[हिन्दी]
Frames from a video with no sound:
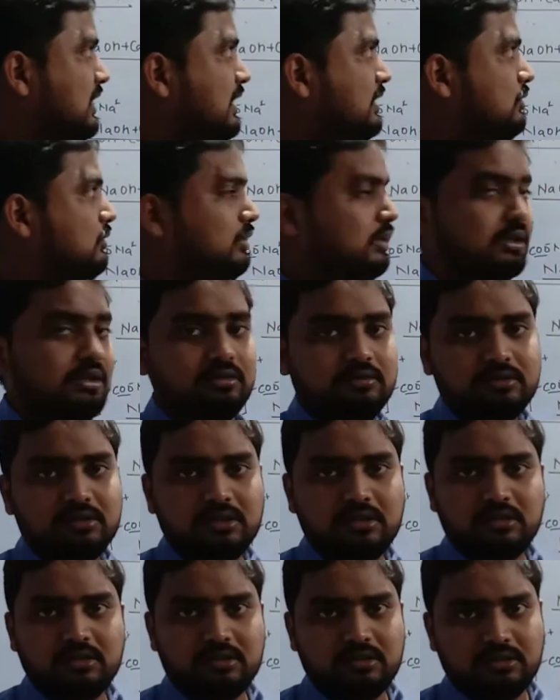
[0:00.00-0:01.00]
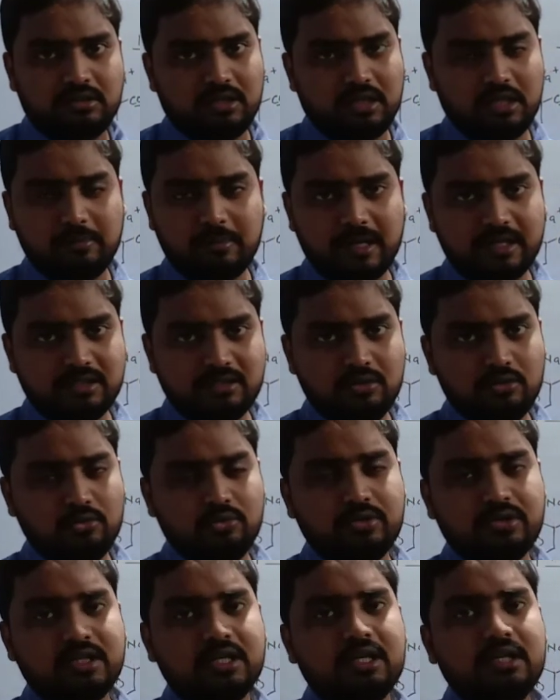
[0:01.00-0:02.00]
आई होगी एक बार इसे
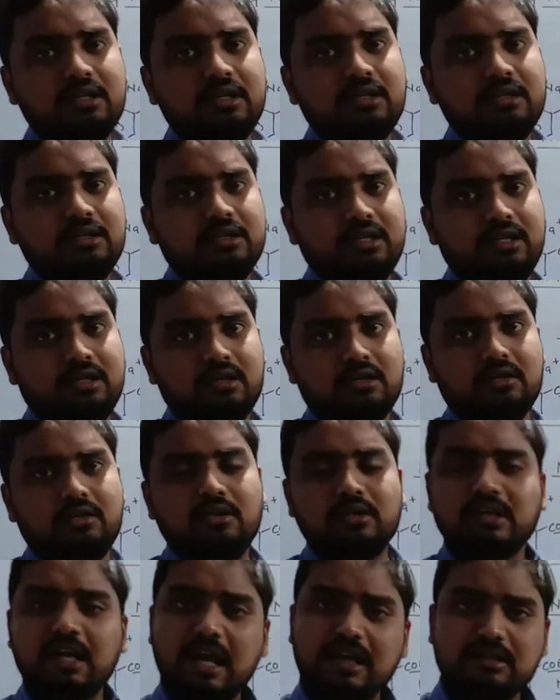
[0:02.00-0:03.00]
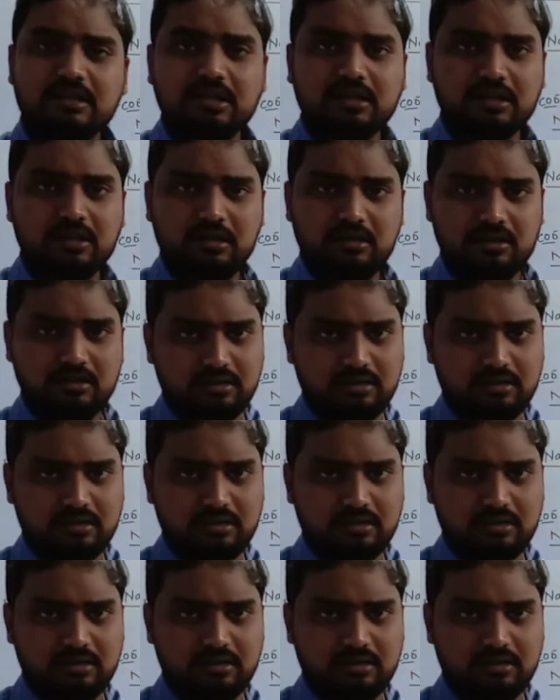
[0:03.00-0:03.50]
नोट कर लें ठीक है और याद रखें